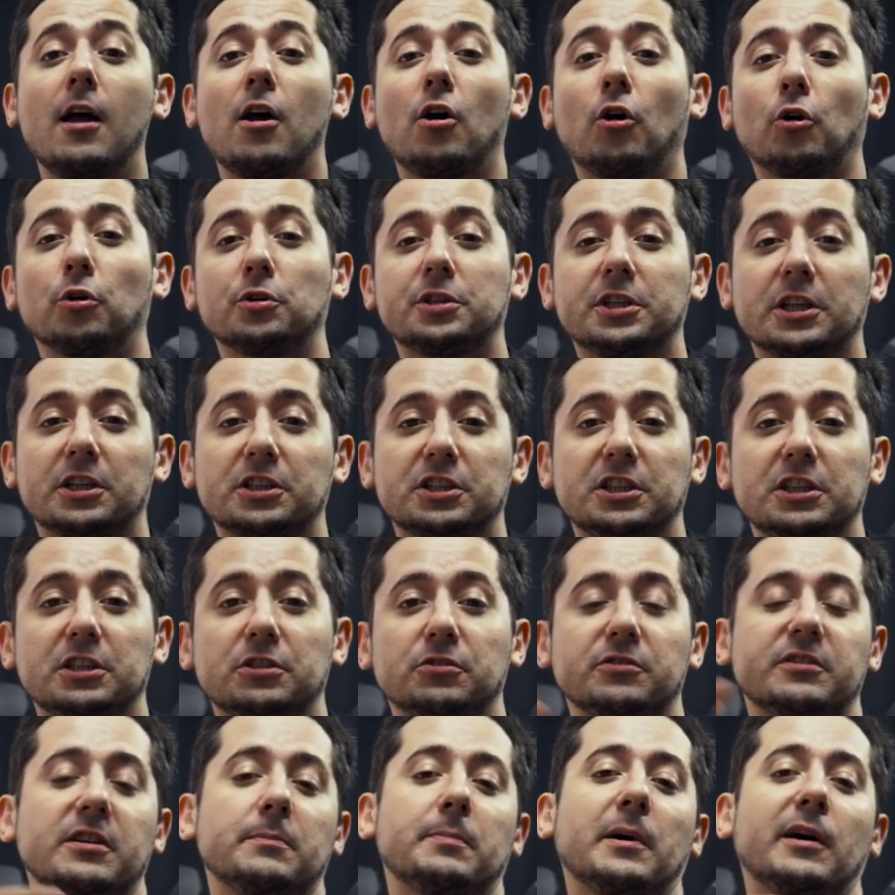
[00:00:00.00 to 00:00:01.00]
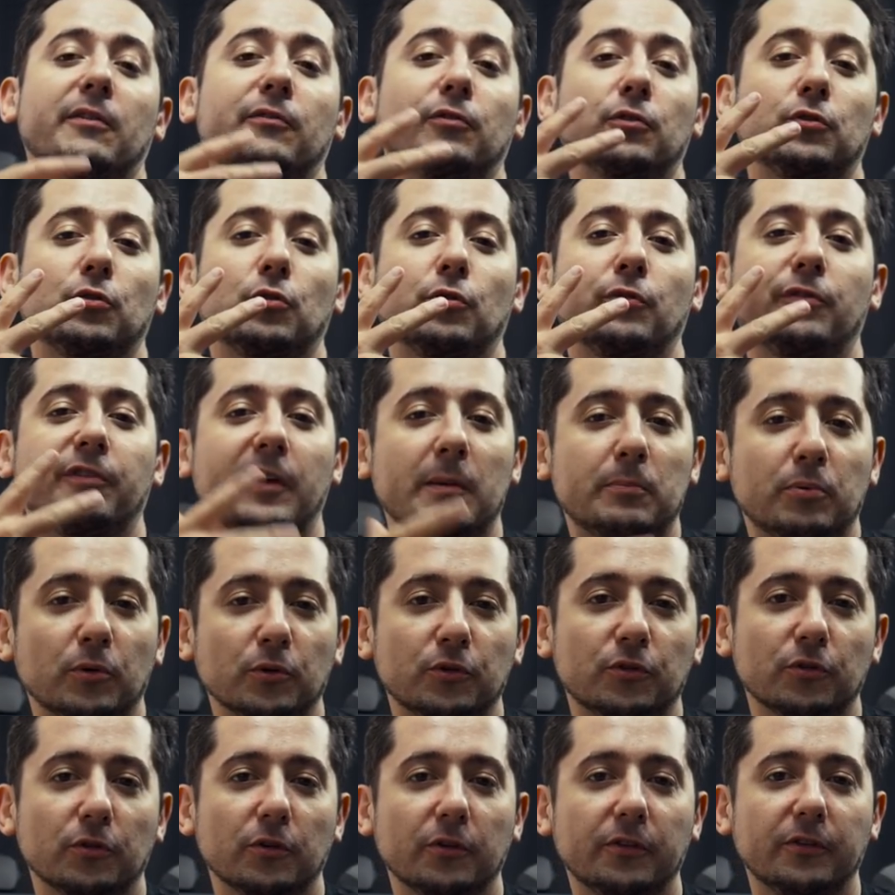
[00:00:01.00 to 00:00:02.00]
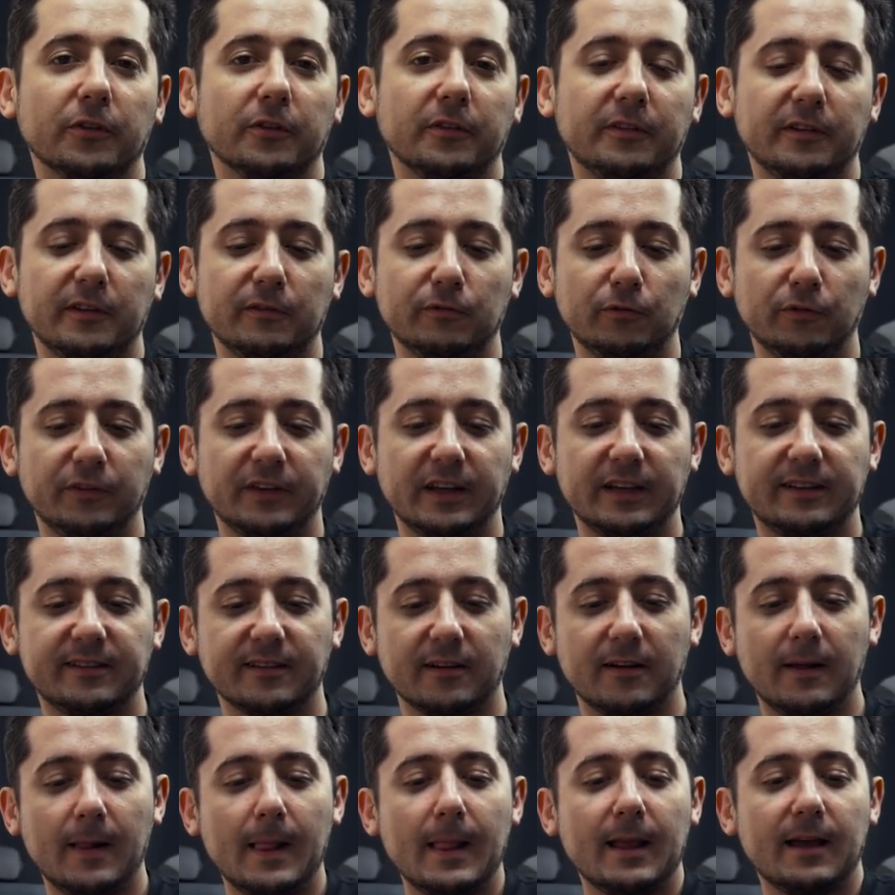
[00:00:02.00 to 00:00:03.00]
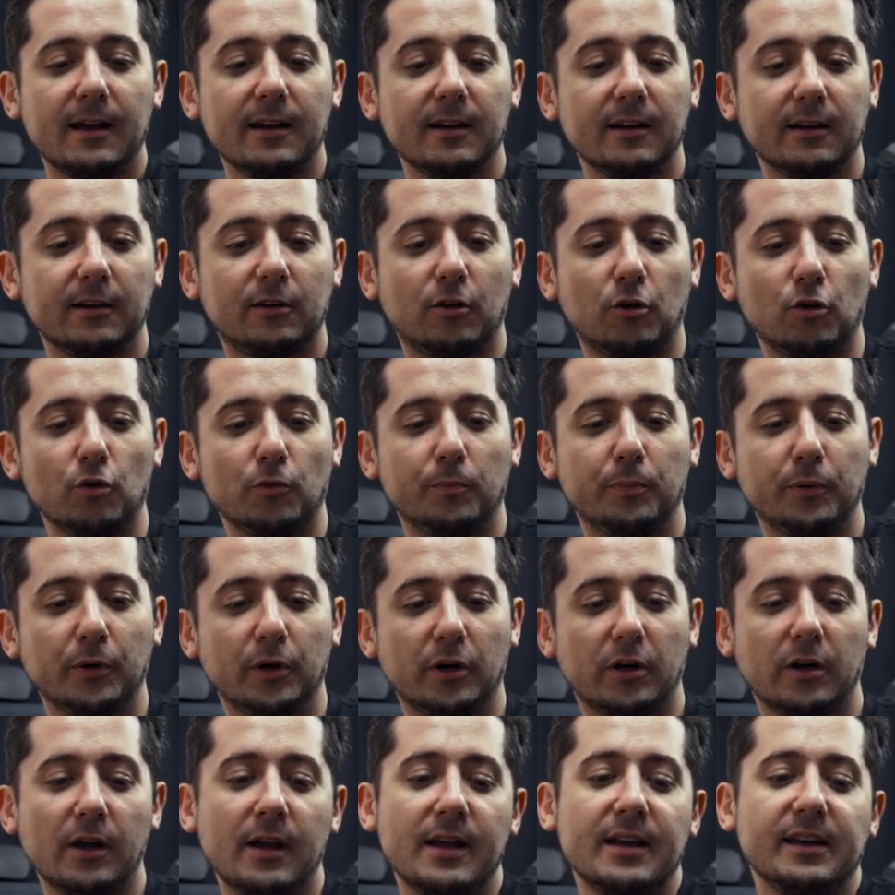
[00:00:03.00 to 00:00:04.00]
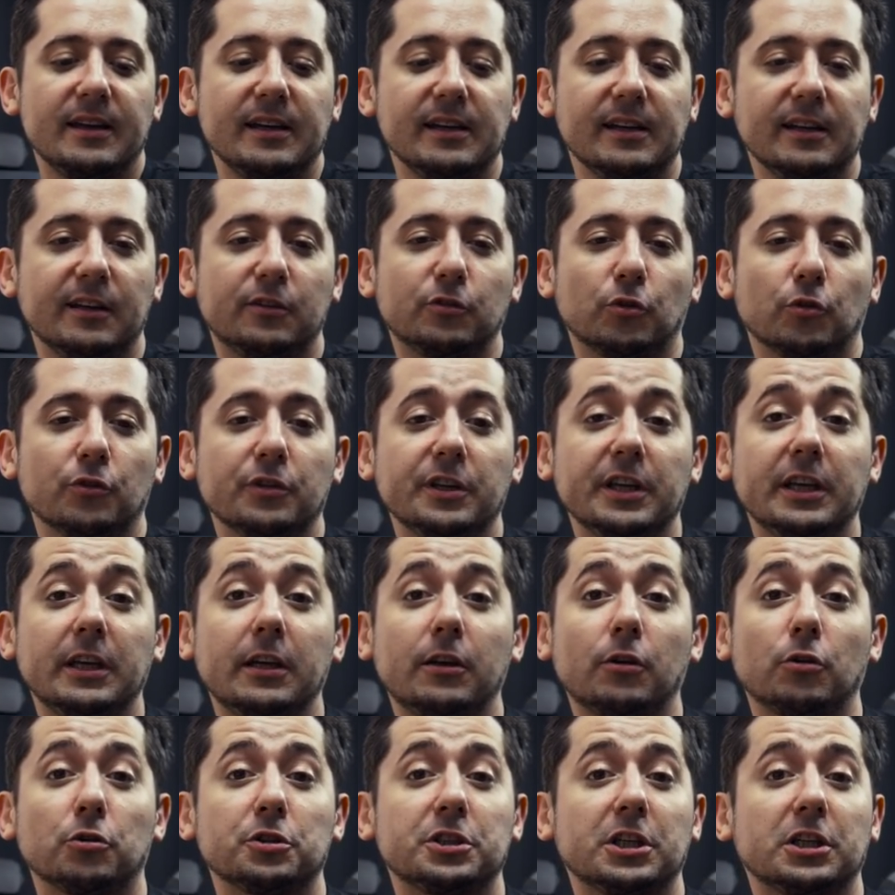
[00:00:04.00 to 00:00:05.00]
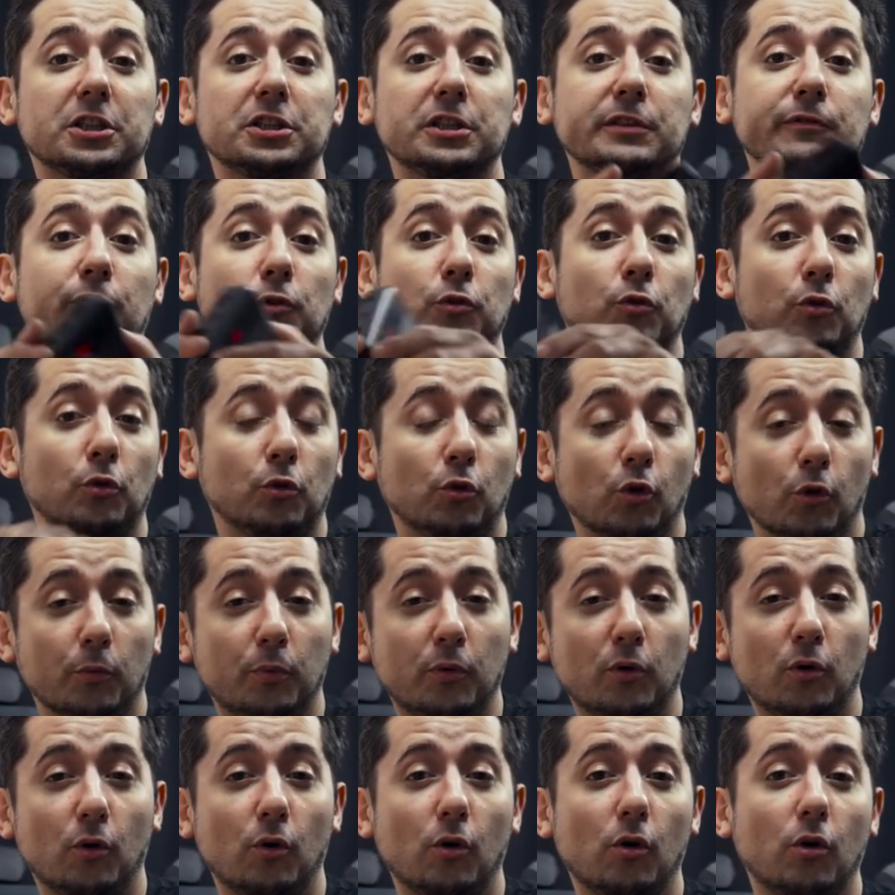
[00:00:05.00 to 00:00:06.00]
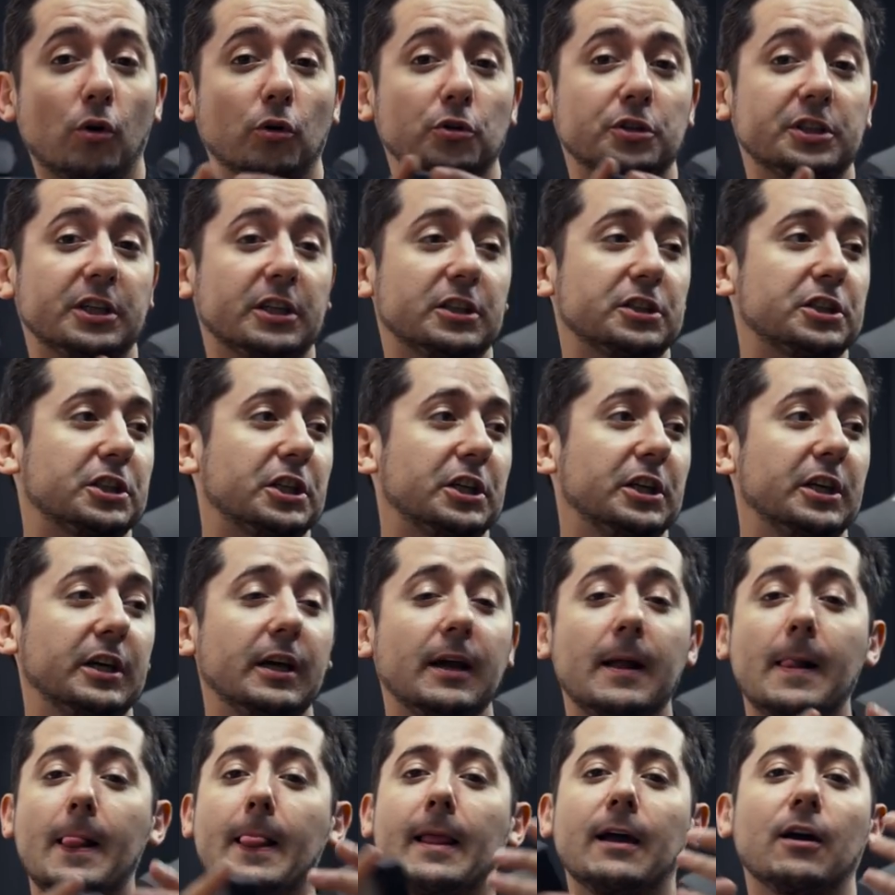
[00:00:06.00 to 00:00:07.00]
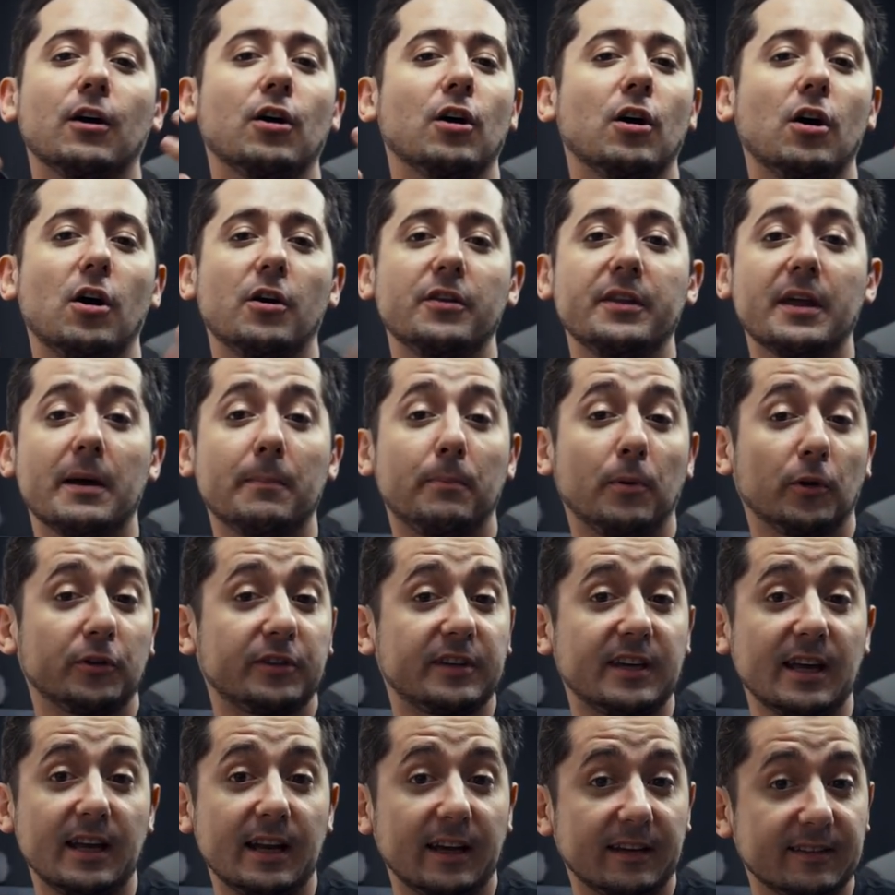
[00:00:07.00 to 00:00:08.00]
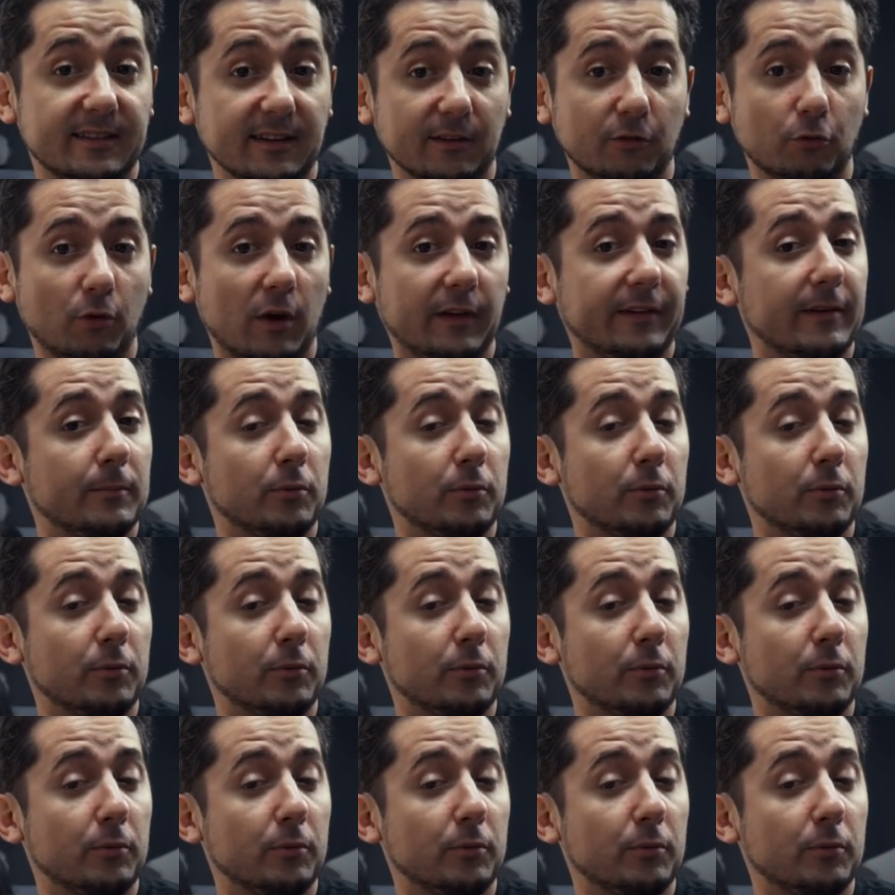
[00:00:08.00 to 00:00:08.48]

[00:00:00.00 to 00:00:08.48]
recharger, je ne sais pas, votre vapoteuse si vous êtes un clopeur électronique, recharger votre GoPro, recharger euh, n'importe quel accessoire.